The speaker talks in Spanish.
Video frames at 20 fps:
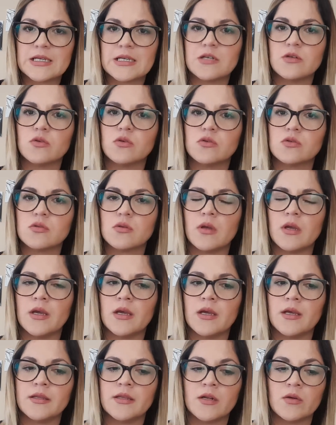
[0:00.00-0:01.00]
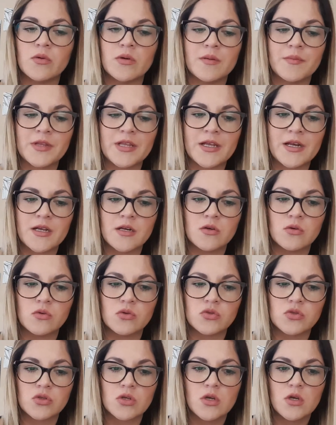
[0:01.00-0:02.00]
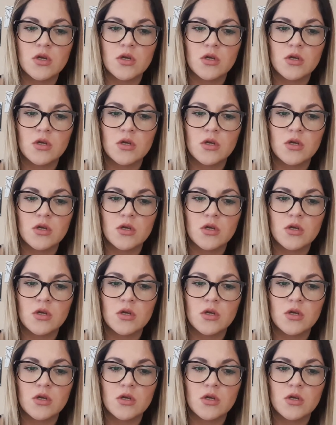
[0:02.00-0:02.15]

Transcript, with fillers: que nos, eh, de alguna manera nos